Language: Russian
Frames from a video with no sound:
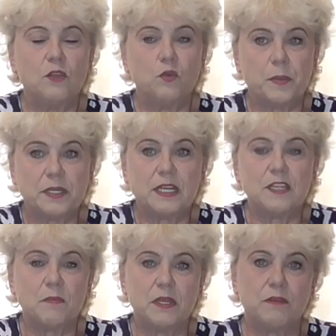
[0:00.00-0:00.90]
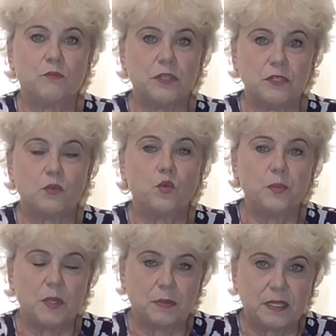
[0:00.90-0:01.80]
но, по крайней мере, вот эти
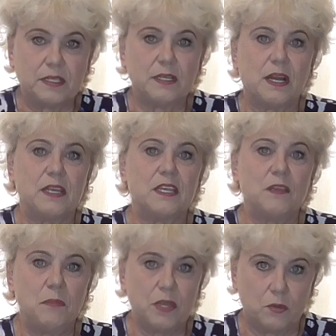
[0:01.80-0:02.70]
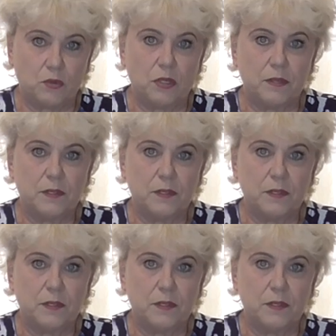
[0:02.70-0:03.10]
крупные плоды, они имеют